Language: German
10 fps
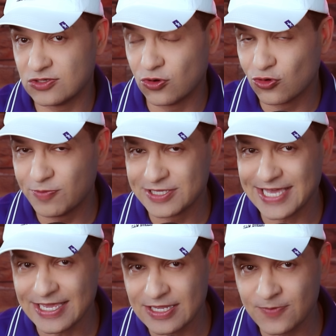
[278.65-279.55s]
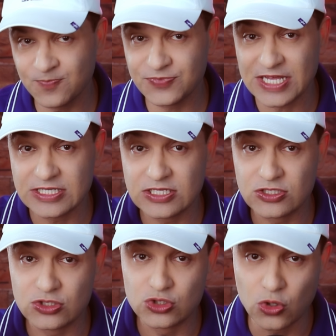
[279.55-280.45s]
in Europa denken, denn die
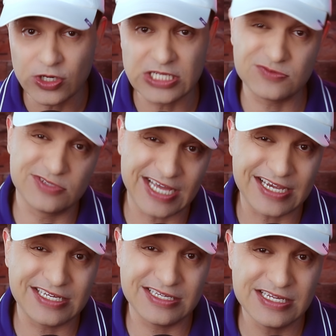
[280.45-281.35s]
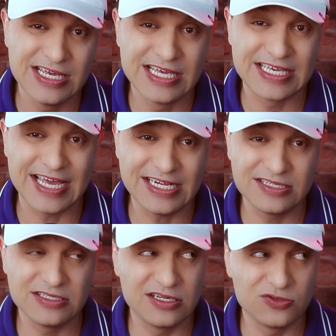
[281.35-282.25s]
Donuts von Duncan
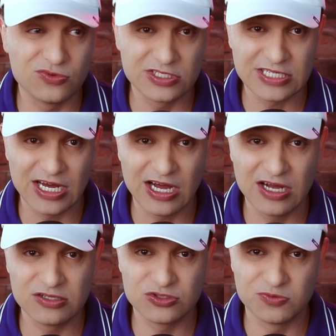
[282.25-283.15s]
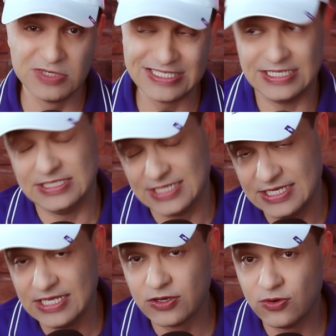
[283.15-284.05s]
gelten in den USA, zumindest hier in
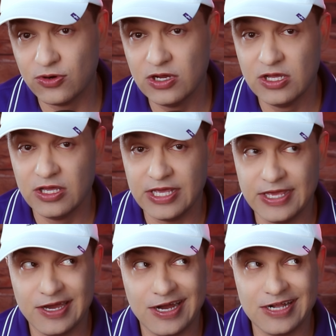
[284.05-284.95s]
San Diego, eher